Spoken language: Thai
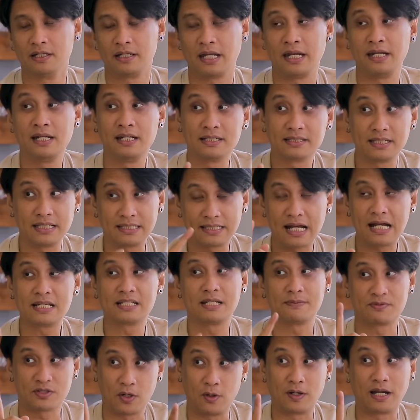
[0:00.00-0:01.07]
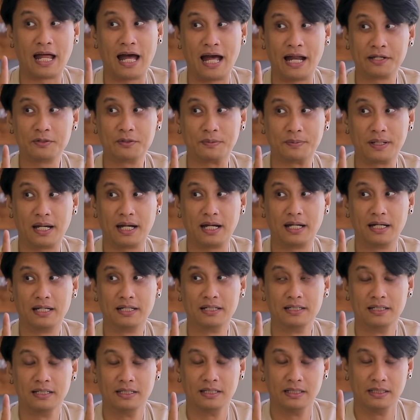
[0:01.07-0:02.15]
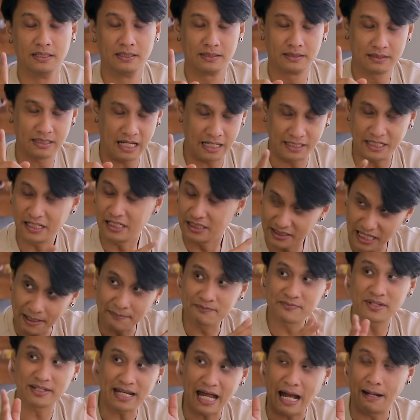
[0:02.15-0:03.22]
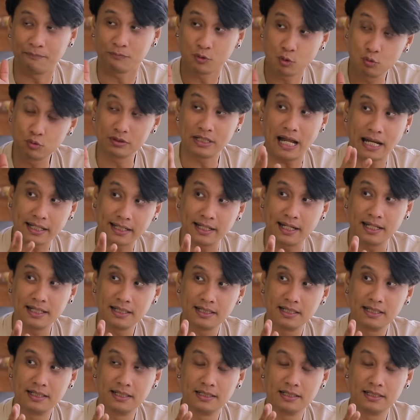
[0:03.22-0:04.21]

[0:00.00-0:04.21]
ในหนึ่งซีซั่นสิบสองล้านถูกป่ะอันนี้คือเต็มสนามทุกนัดนะ